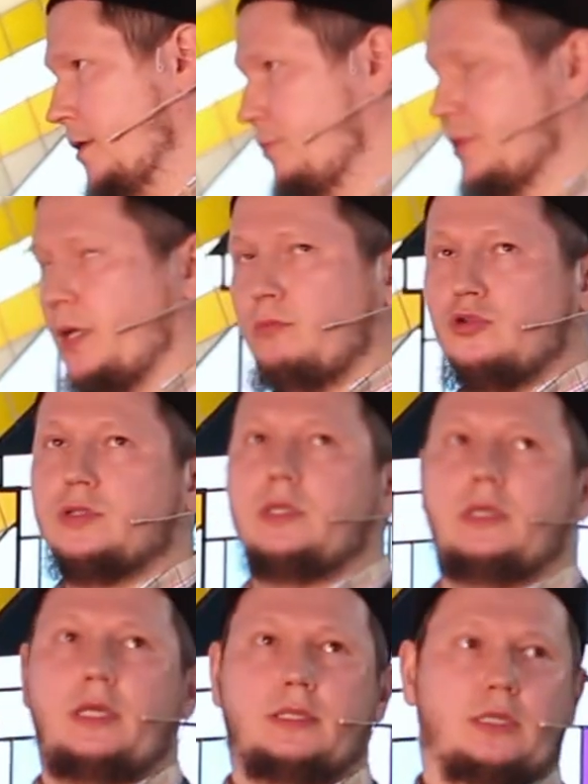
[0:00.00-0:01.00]
потому что
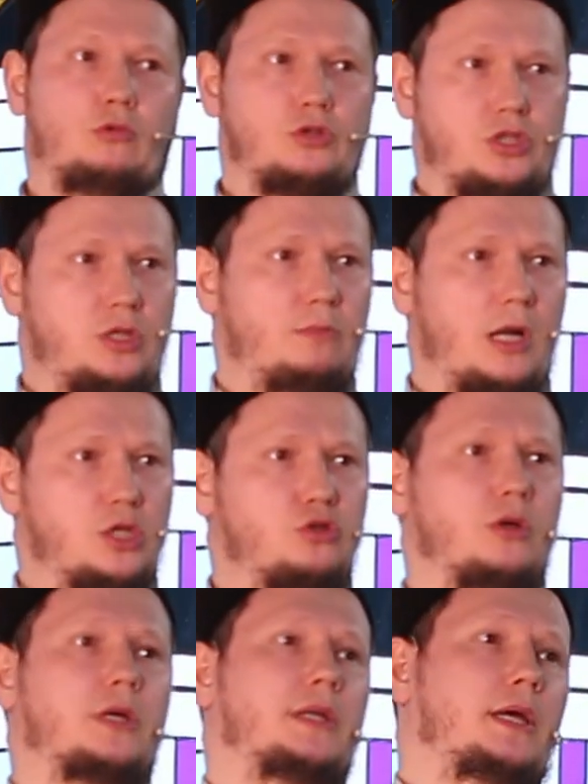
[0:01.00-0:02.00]
это очень
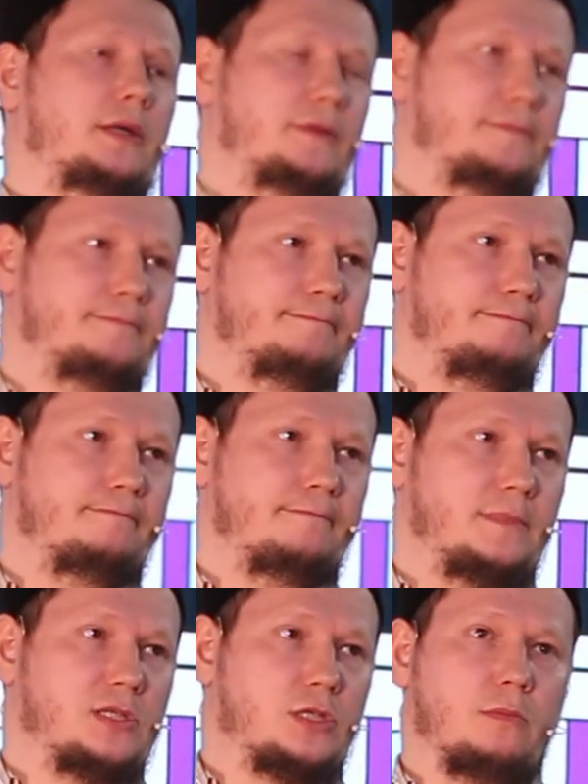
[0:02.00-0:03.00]
большой грех.
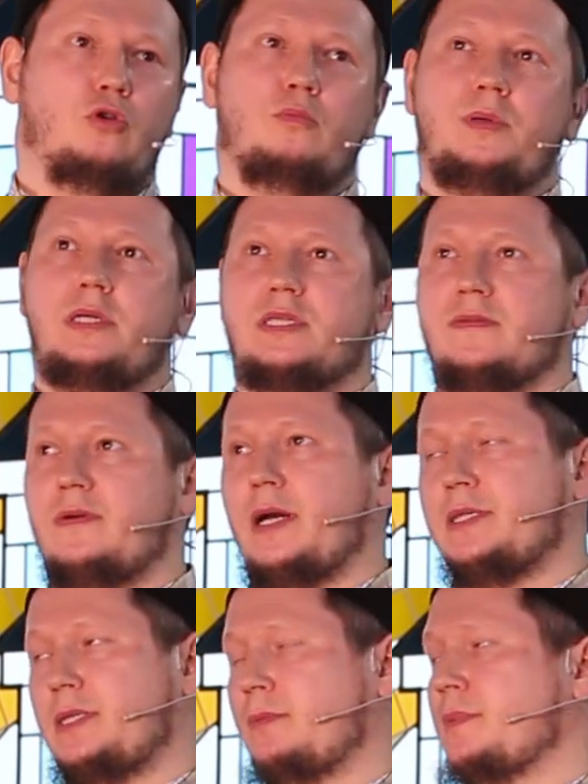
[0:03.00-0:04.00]
Самоубийство
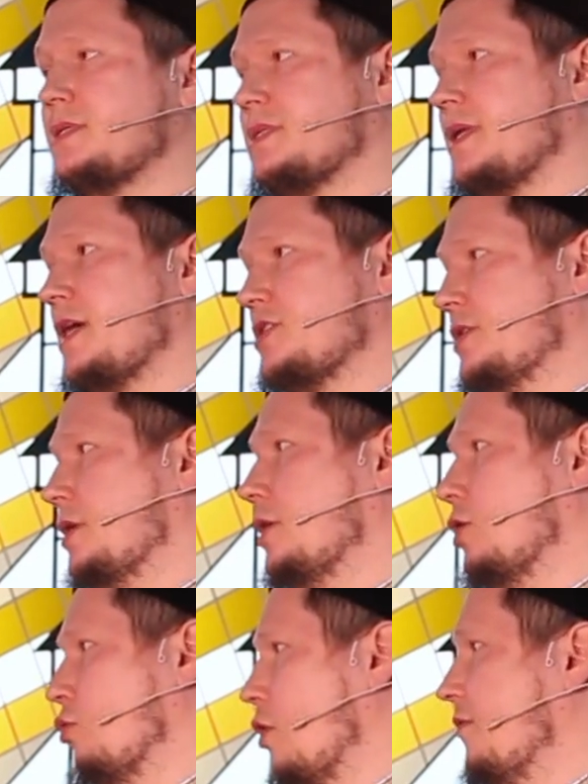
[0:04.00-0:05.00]
одним из страшных
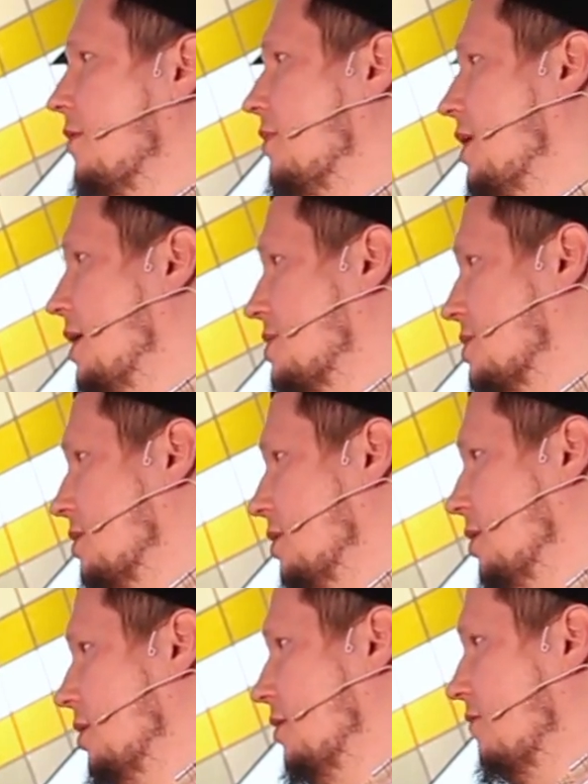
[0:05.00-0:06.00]
грехов является
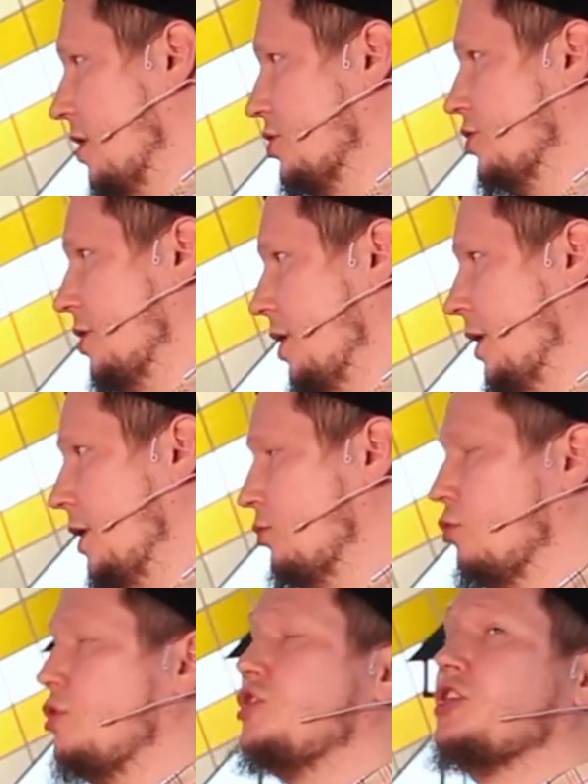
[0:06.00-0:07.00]
в нашей религии.
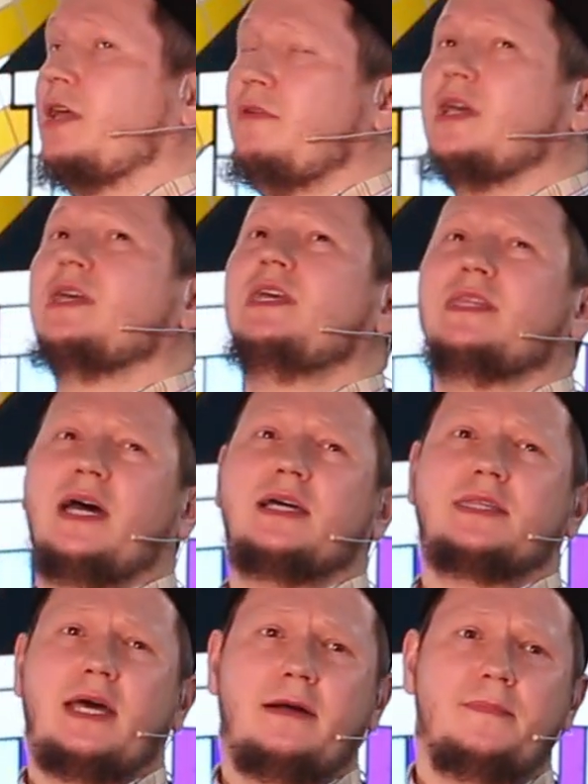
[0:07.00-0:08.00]
Но человек
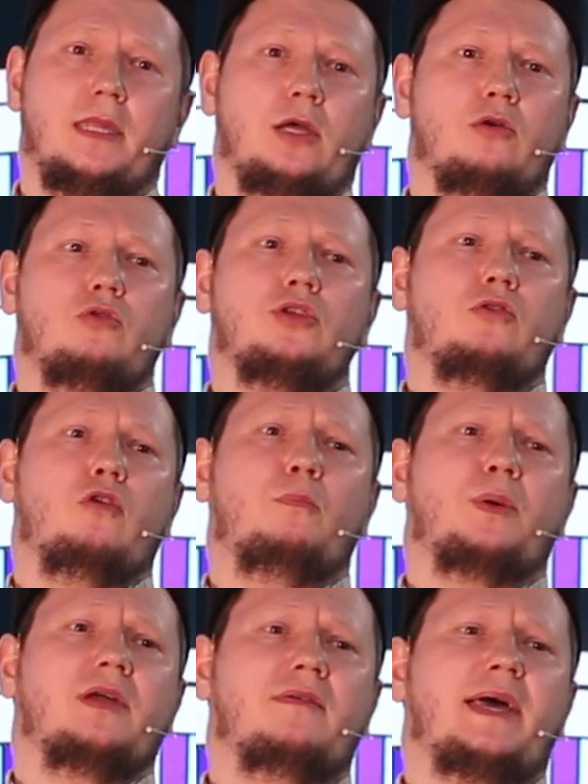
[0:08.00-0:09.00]
иногда, у него
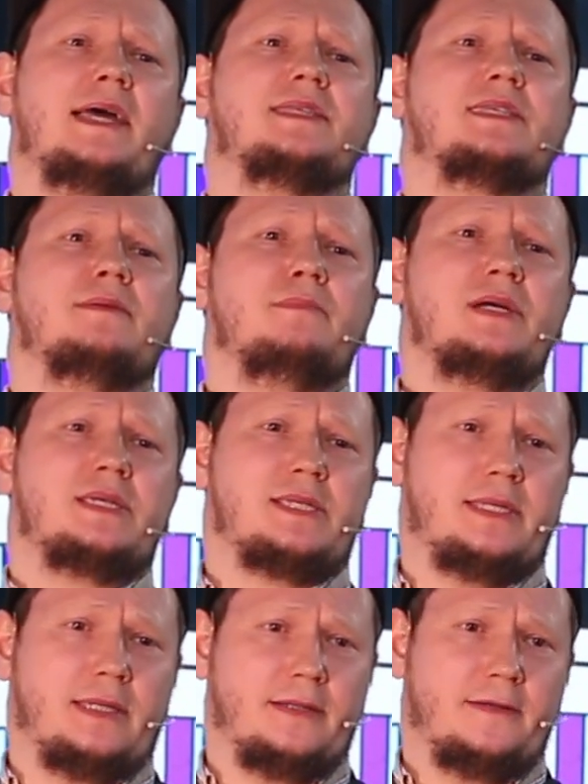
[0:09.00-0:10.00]
появляются
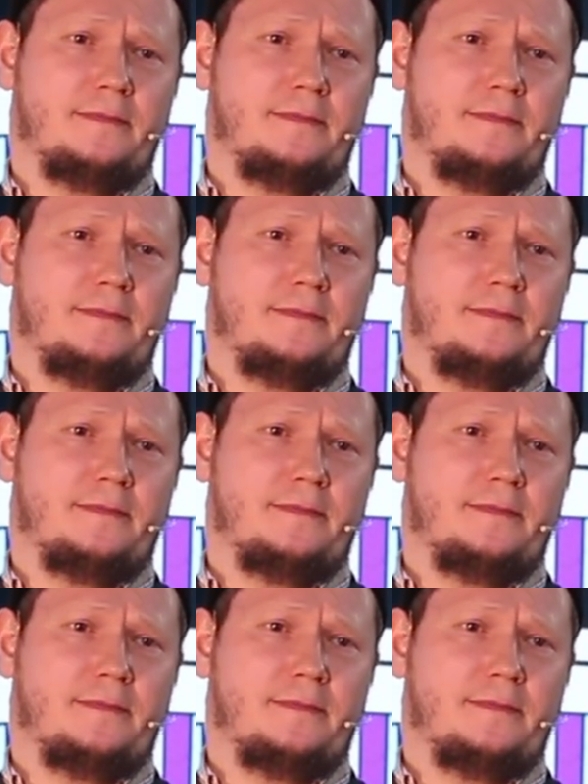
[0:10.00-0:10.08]
мысли.